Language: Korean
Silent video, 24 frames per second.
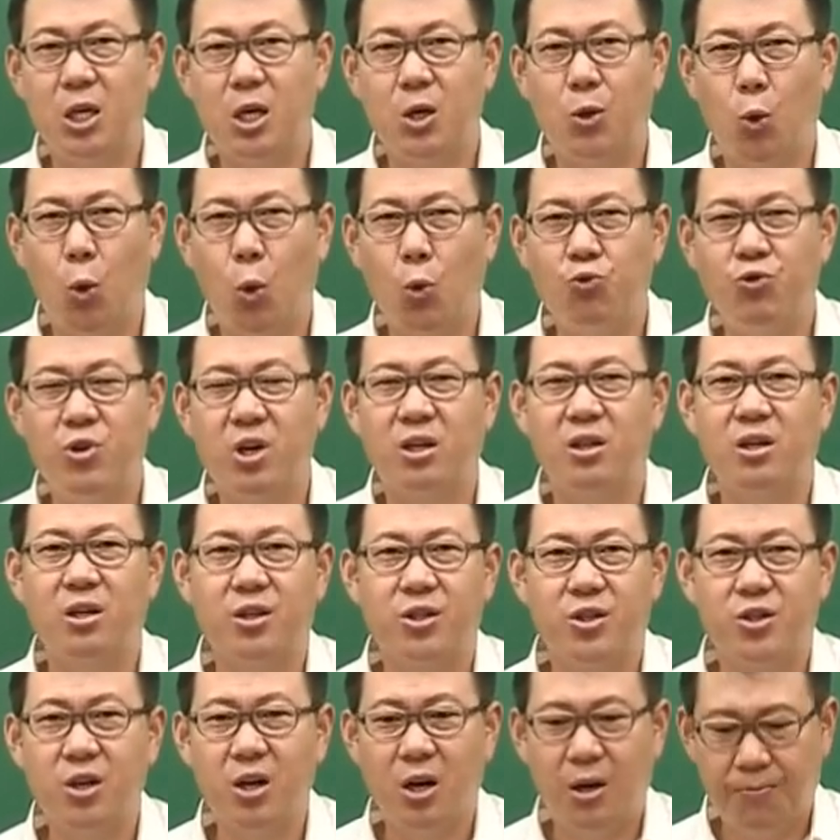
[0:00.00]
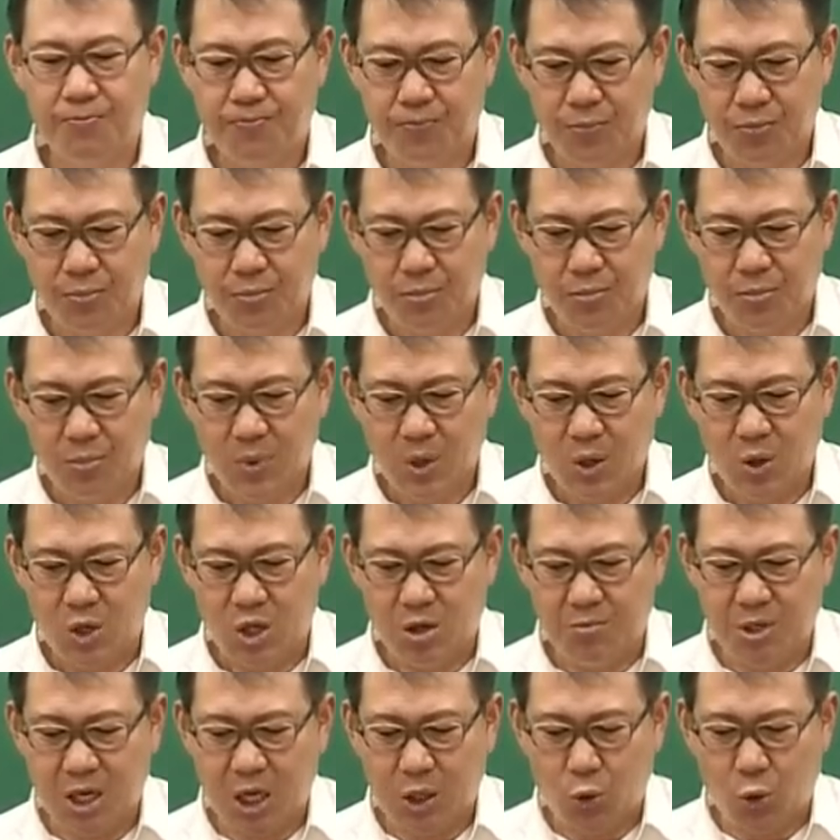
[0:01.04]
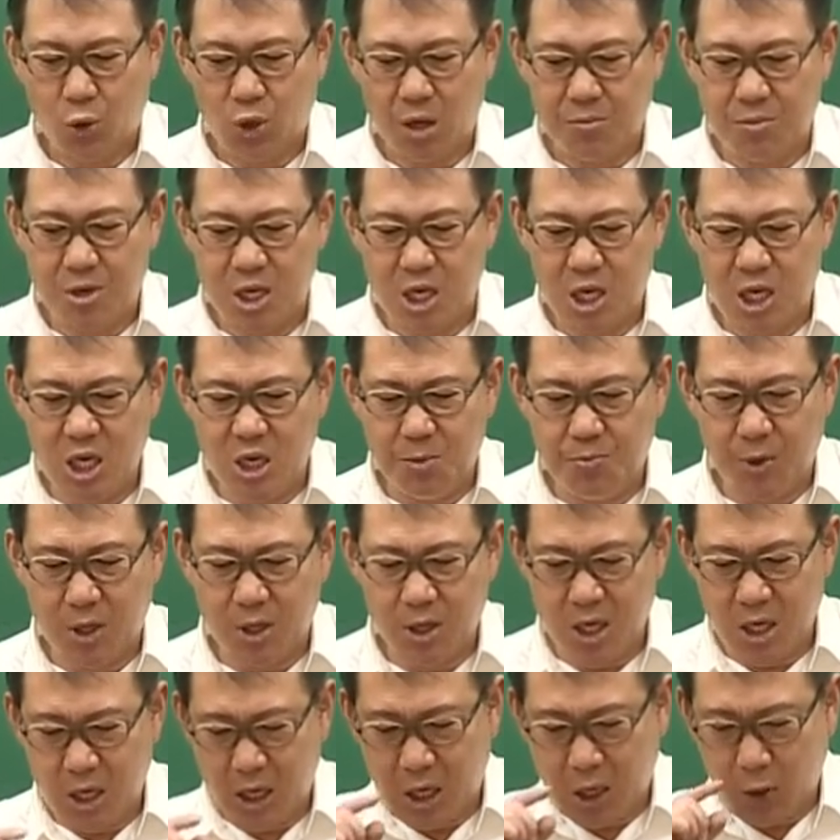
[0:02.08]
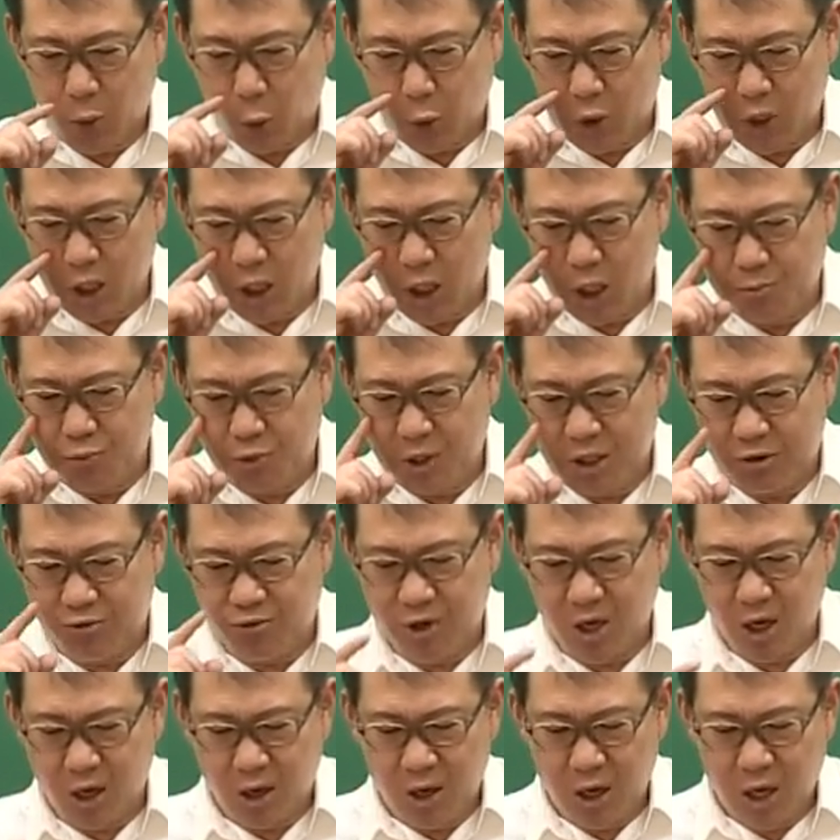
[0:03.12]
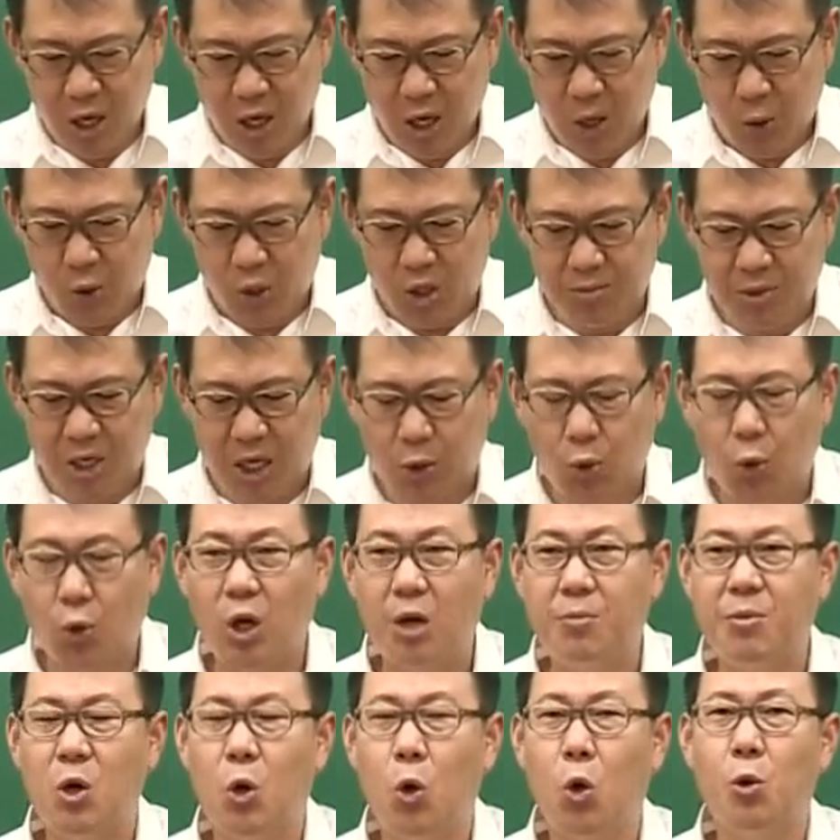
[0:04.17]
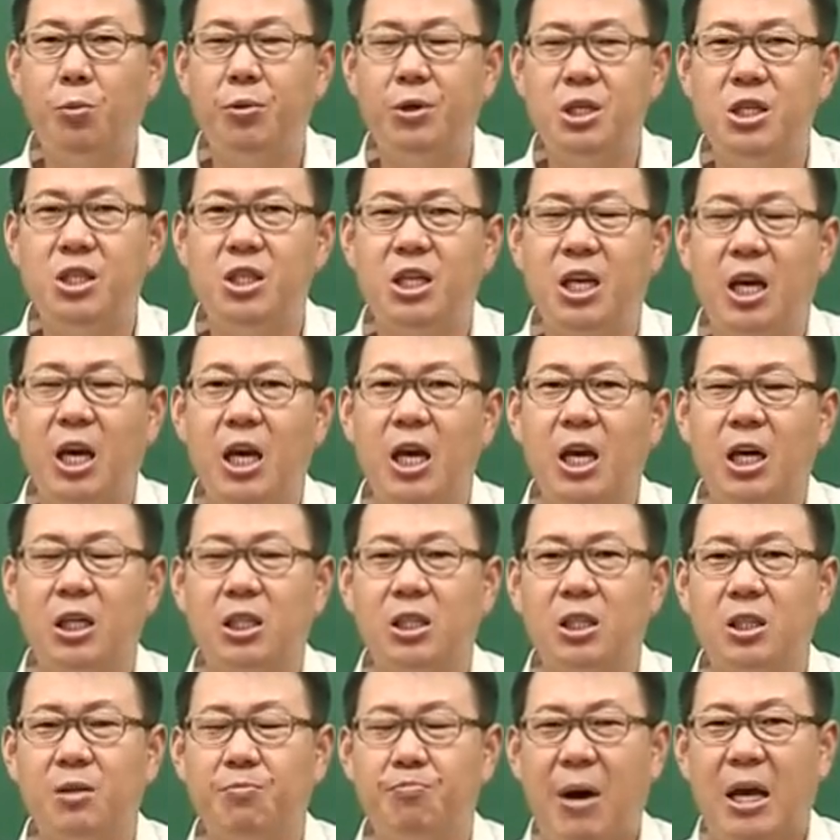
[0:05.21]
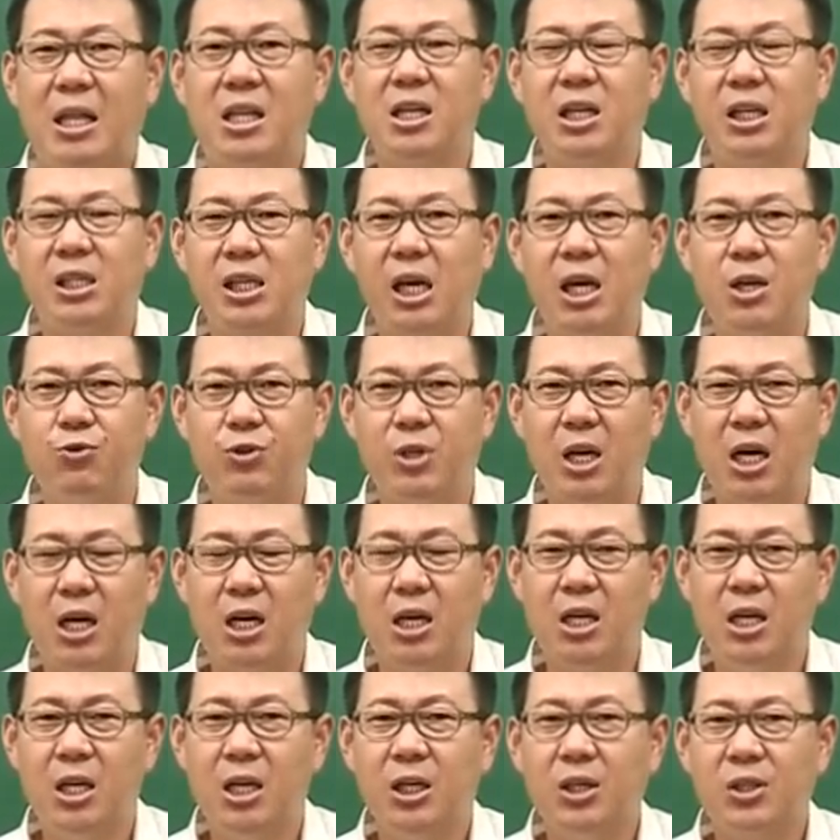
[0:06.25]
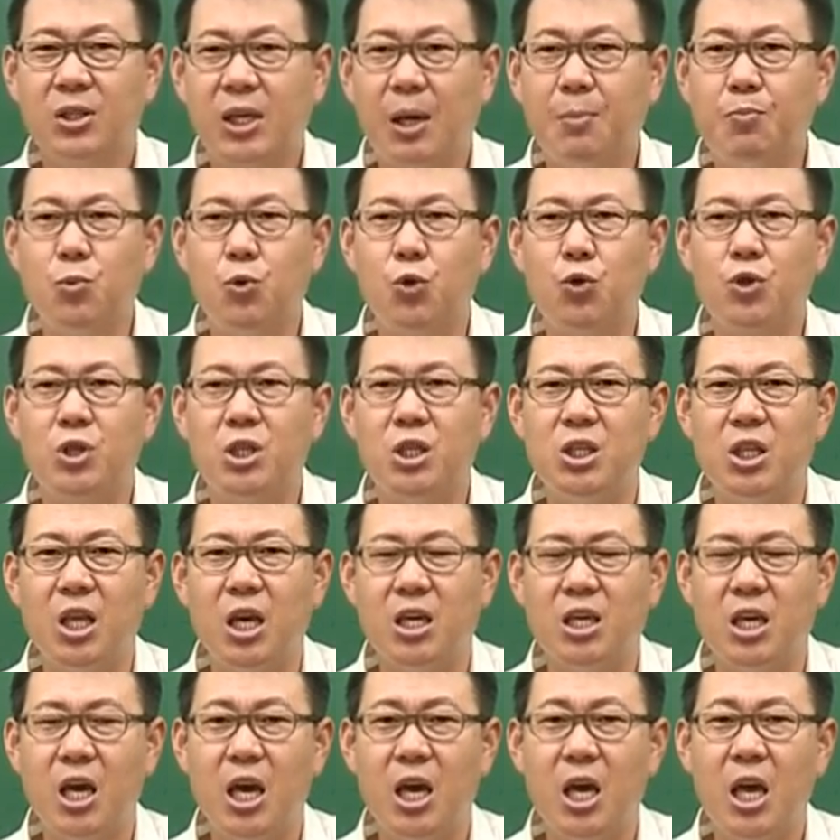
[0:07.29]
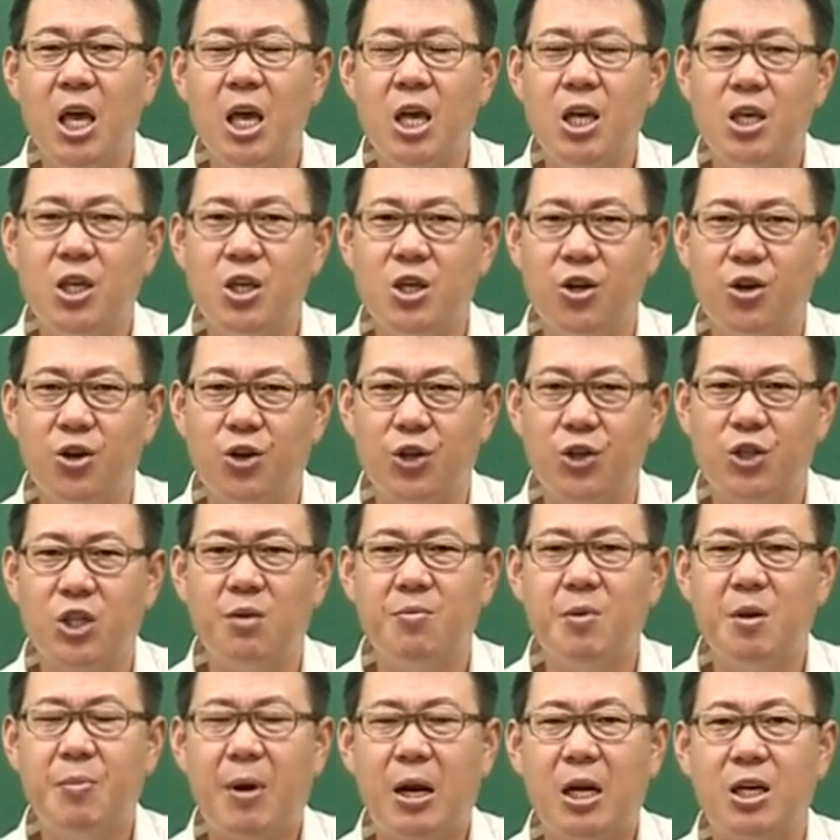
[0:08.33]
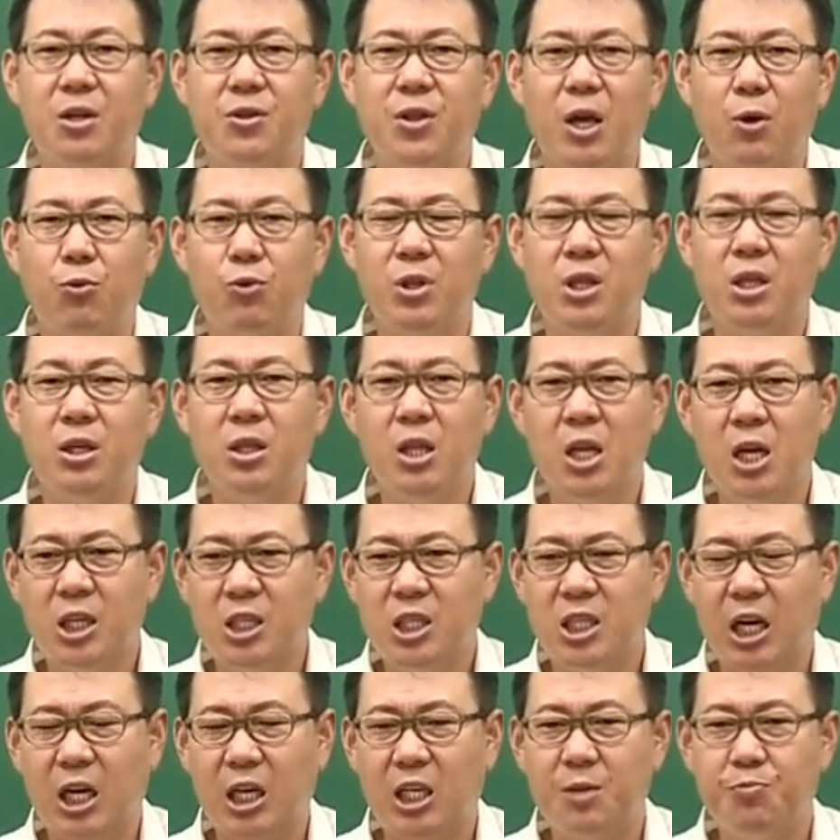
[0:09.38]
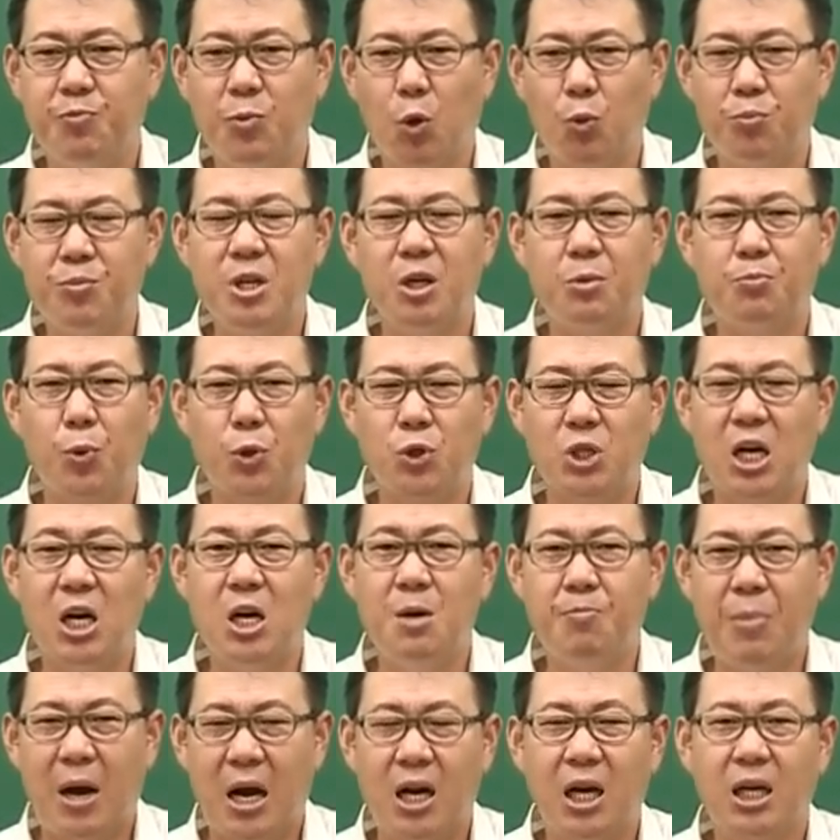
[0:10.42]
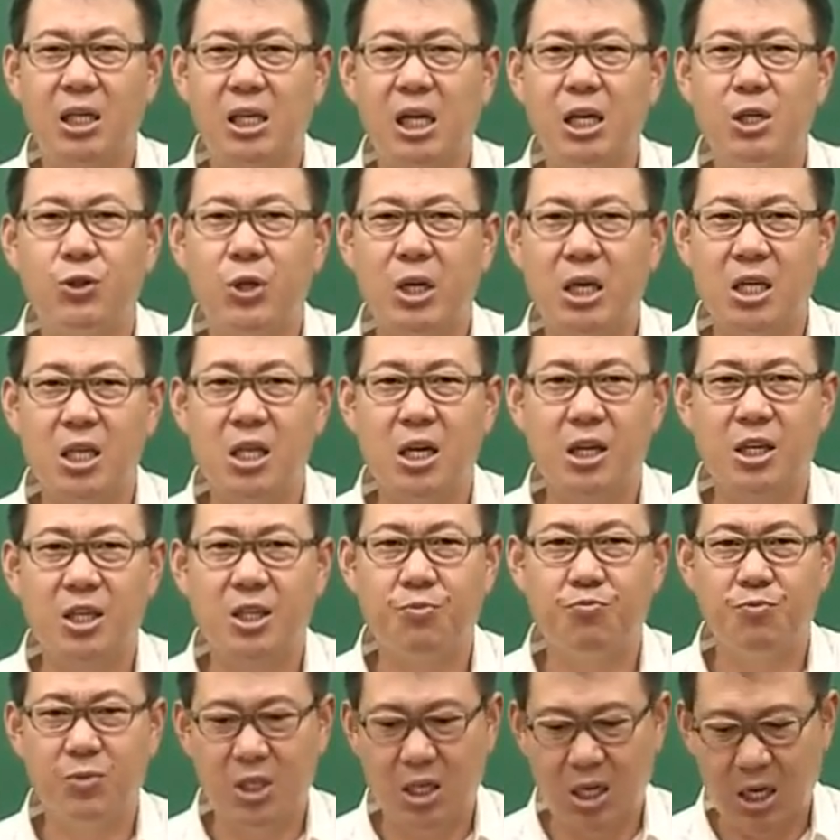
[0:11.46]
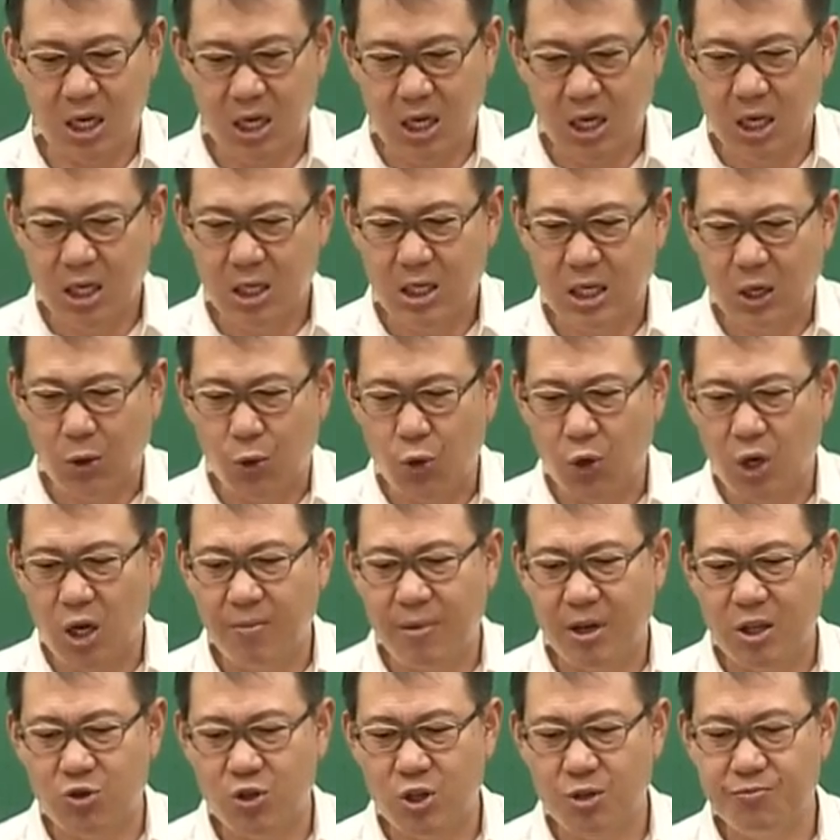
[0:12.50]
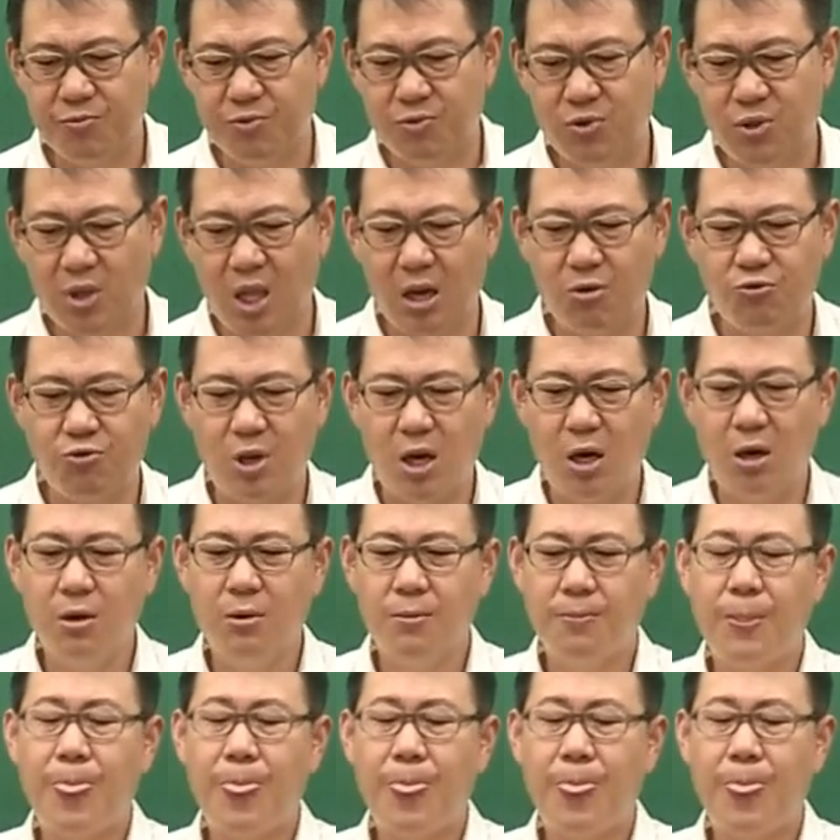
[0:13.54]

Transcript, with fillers: 이 고구려 거죠. 그 다음에 이제 동그라미 2번이 고철불이고요. 그 다음에 이제 동그라미 5번이 이제 그 반가 사유상. 삼국시대에 여러 점이 발견되고 있는 자 금동미륵보살 방가사유상이 되겠습니다. 자 그렇게 봐주시면 되고요.